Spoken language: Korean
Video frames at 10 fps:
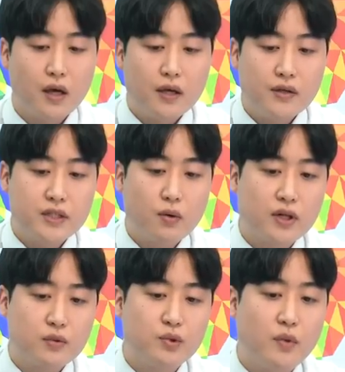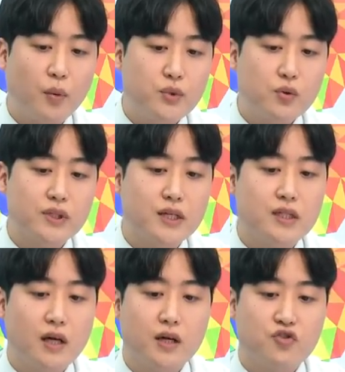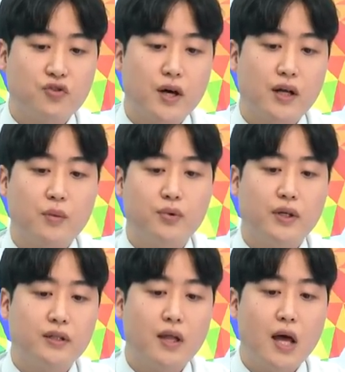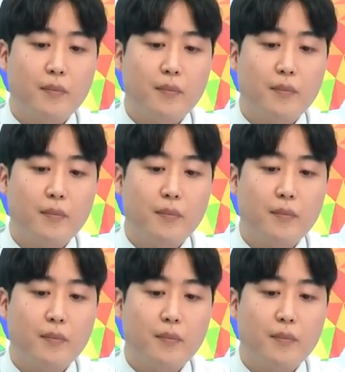현재 화장품 업종 자체가 추가 하락보다는